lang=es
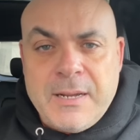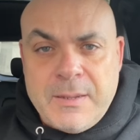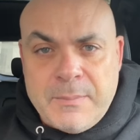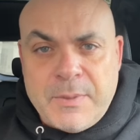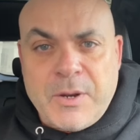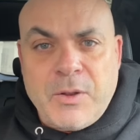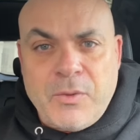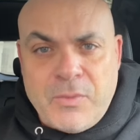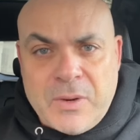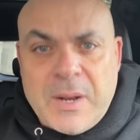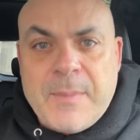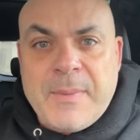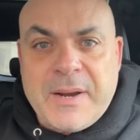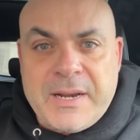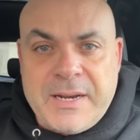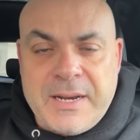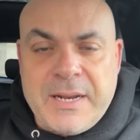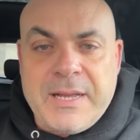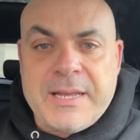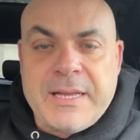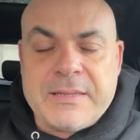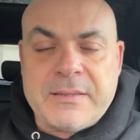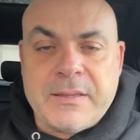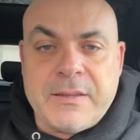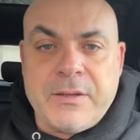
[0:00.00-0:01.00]
pero de una
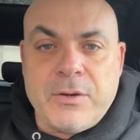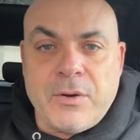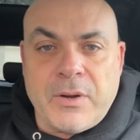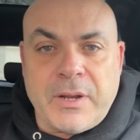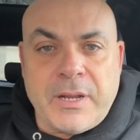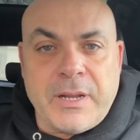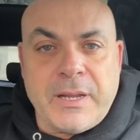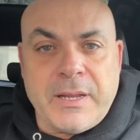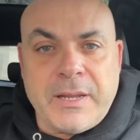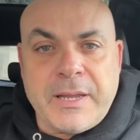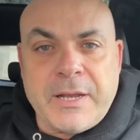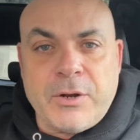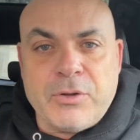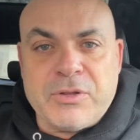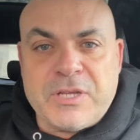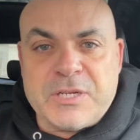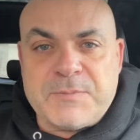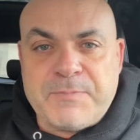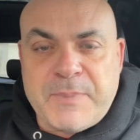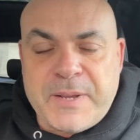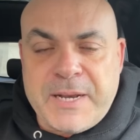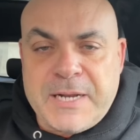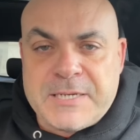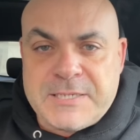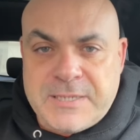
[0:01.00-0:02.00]
manera ya te digo que, no te
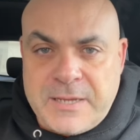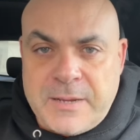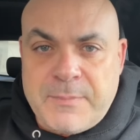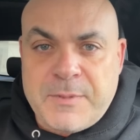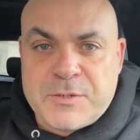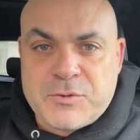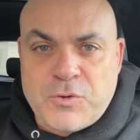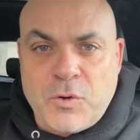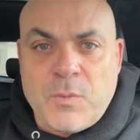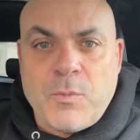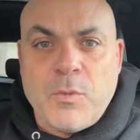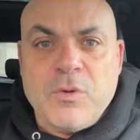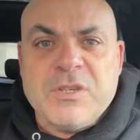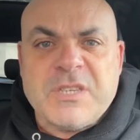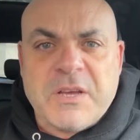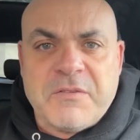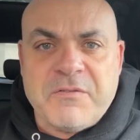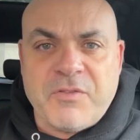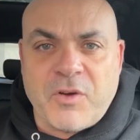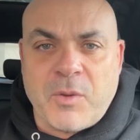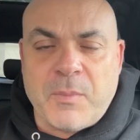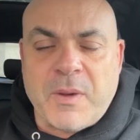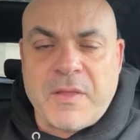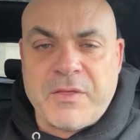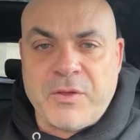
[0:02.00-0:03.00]
esperas y además con mucha
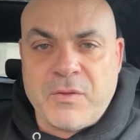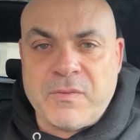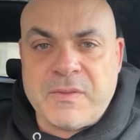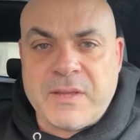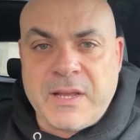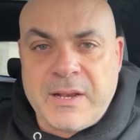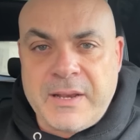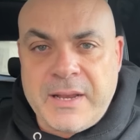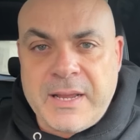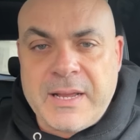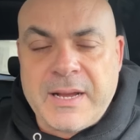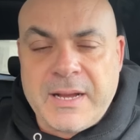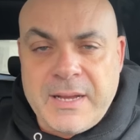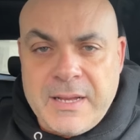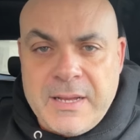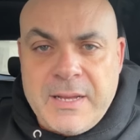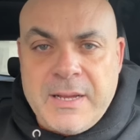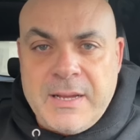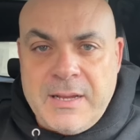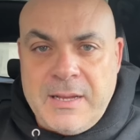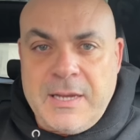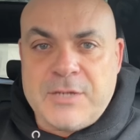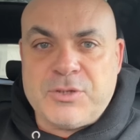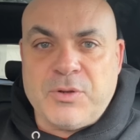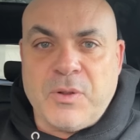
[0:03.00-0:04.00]
información técnica
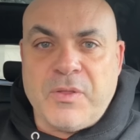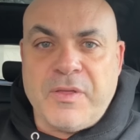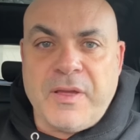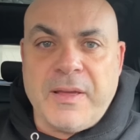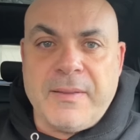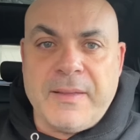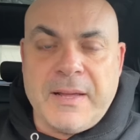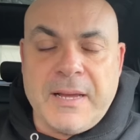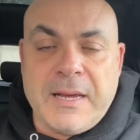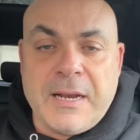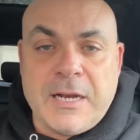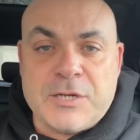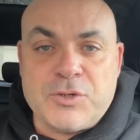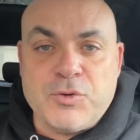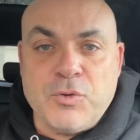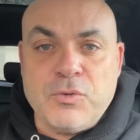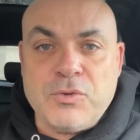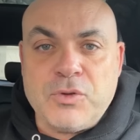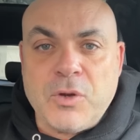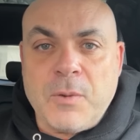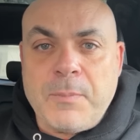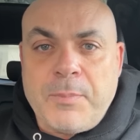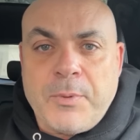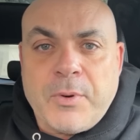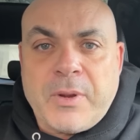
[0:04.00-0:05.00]
asociada al
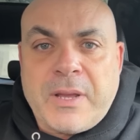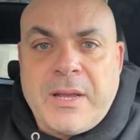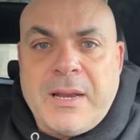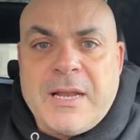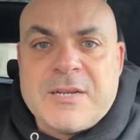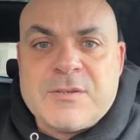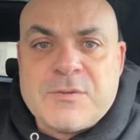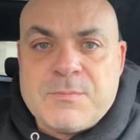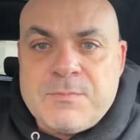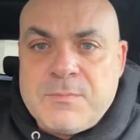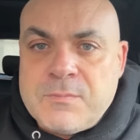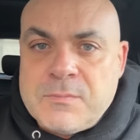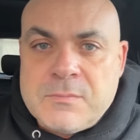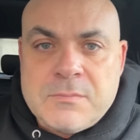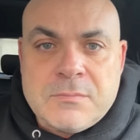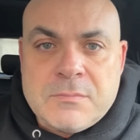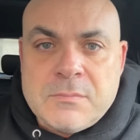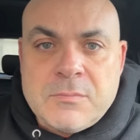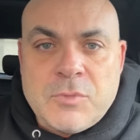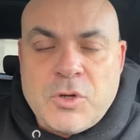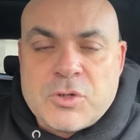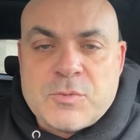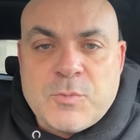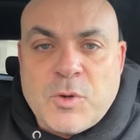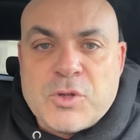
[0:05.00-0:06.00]
asunto, porque las,
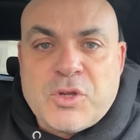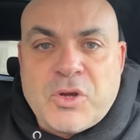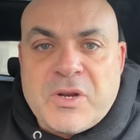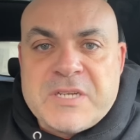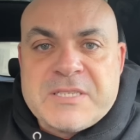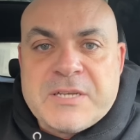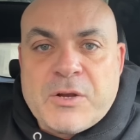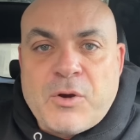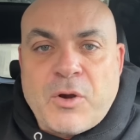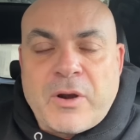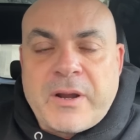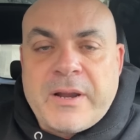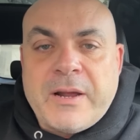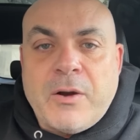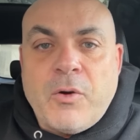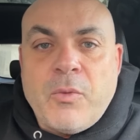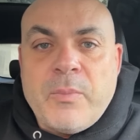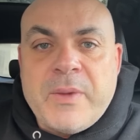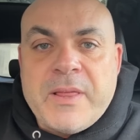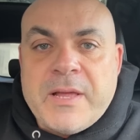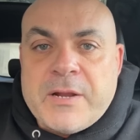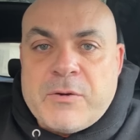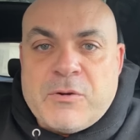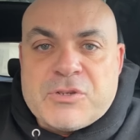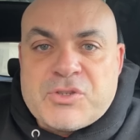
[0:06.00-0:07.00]
mm, los motores de correa
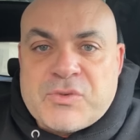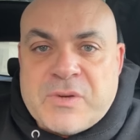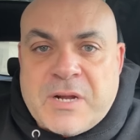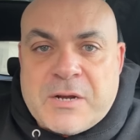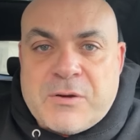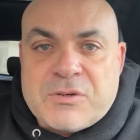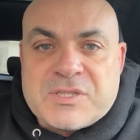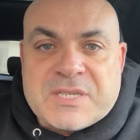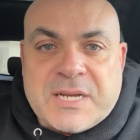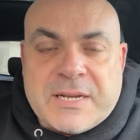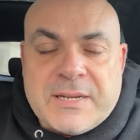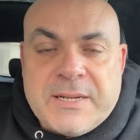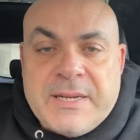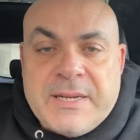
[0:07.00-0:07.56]
húmeda no es una cosa